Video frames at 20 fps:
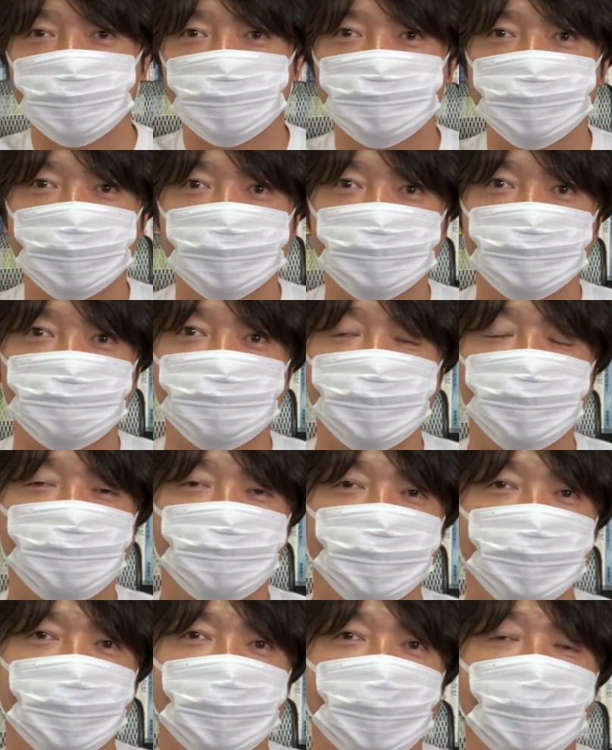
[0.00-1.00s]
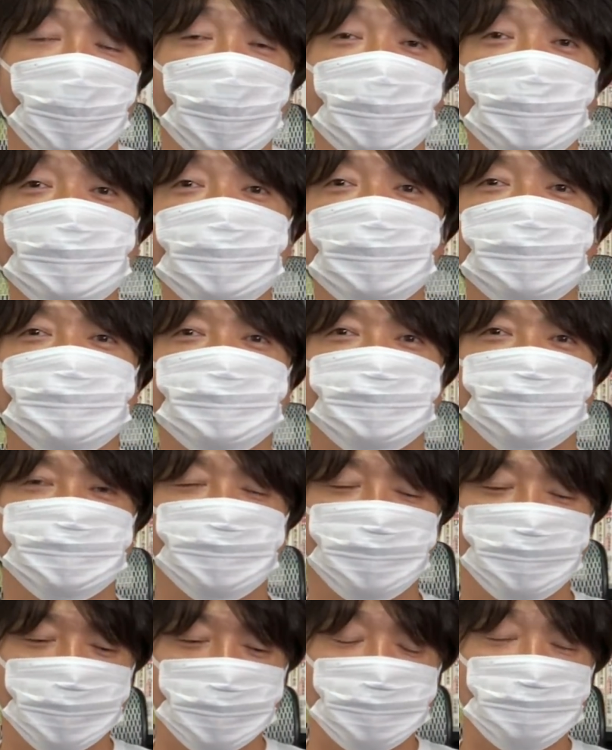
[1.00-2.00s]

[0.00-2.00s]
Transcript: いてもいいんですけども、あげたんですよ。